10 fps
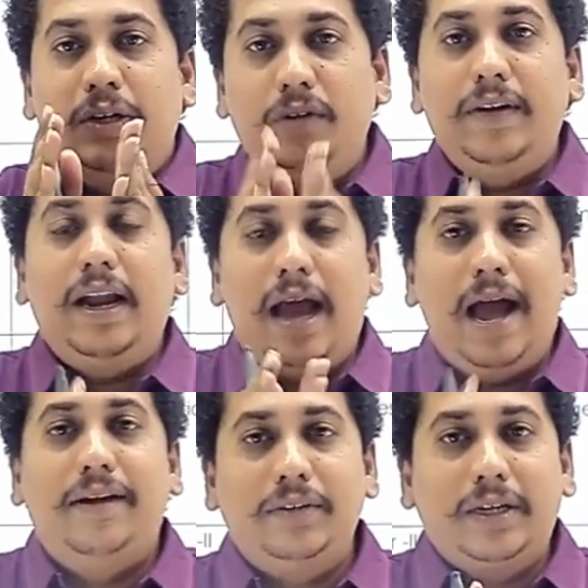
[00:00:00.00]
యూ విల్
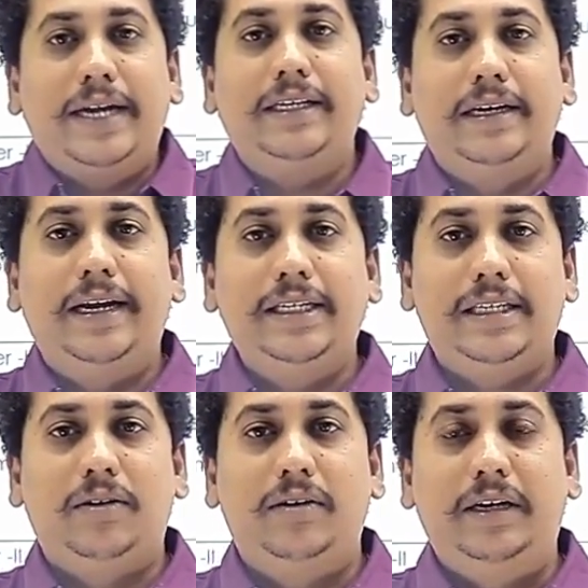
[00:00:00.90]
హ్యావ్ టు కేటగరైజ్
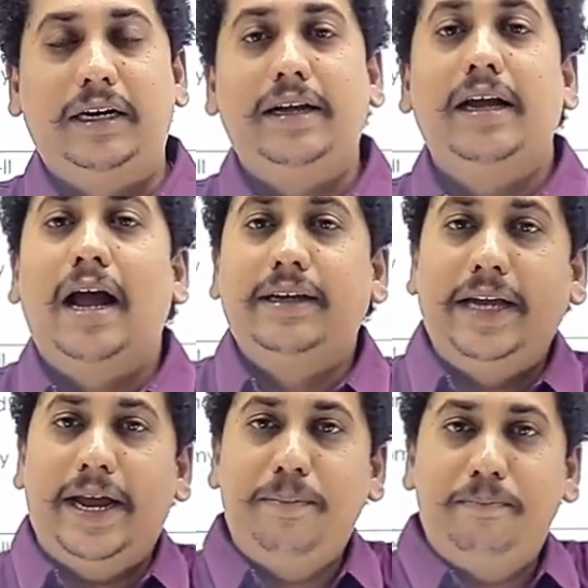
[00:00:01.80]
అకార్డింగ్లీ
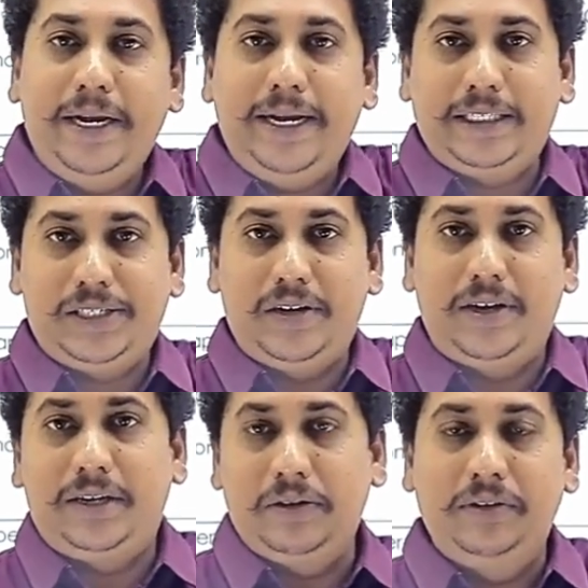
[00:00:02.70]
అంటే ప్రీ
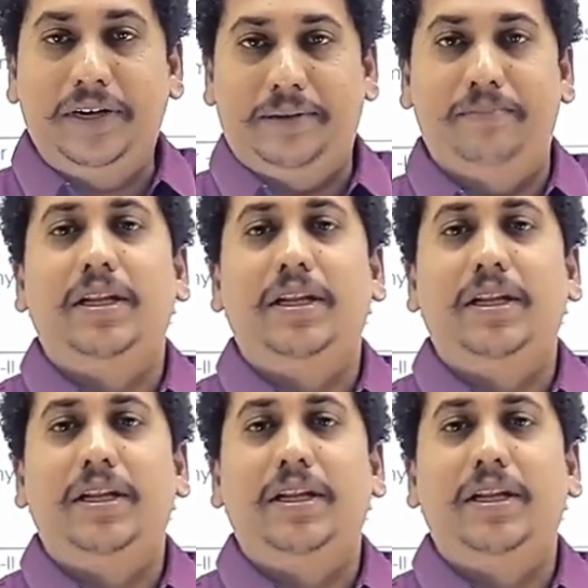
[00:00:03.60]
హిస్టారిక్ నుండి